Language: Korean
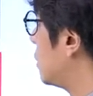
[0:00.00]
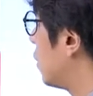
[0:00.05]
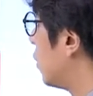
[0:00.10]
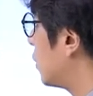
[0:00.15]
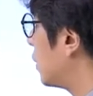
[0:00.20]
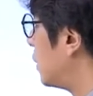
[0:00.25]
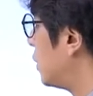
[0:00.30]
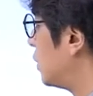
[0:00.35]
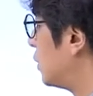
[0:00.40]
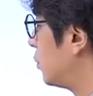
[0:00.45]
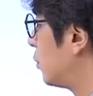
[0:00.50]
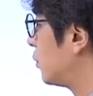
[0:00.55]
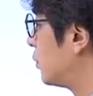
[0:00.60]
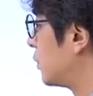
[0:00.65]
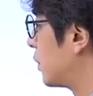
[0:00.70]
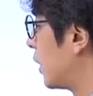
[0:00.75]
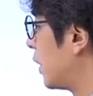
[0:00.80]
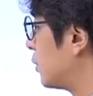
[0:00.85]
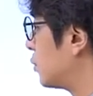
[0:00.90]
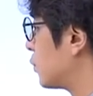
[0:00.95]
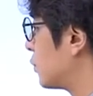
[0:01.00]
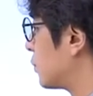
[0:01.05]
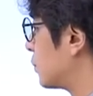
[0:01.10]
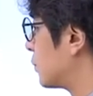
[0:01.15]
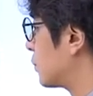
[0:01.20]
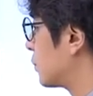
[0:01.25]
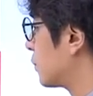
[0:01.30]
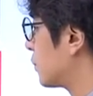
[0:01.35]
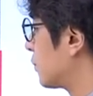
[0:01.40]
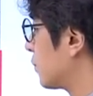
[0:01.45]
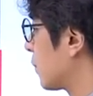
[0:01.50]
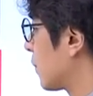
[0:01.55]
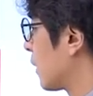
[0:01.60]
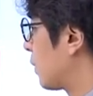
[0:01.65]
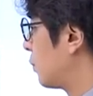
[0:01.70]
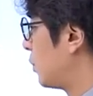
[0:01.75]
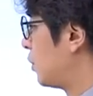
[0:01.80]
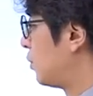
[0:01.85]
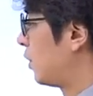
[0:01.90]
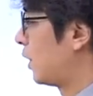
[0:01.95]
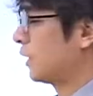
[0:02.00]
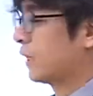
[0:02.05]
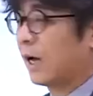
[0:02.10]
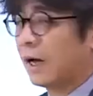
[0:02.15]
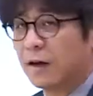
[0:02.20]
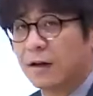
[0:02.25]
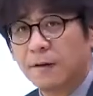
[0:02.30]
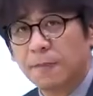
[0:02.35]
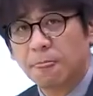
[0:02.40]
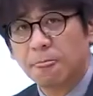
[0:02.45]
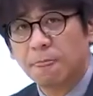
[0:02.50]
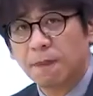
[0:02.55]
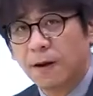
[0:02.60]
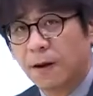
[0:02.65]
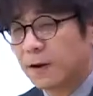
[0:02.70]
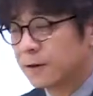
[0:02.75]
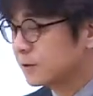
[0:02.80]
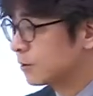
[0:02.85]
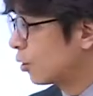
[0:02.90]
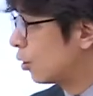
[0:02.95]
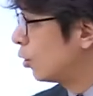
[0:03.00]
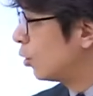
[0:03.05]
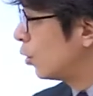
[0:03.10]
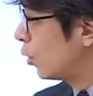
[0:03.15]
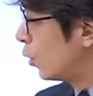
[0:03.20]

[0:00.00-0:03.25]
여기를 보는 게 좀 필요하다. 네, 그래서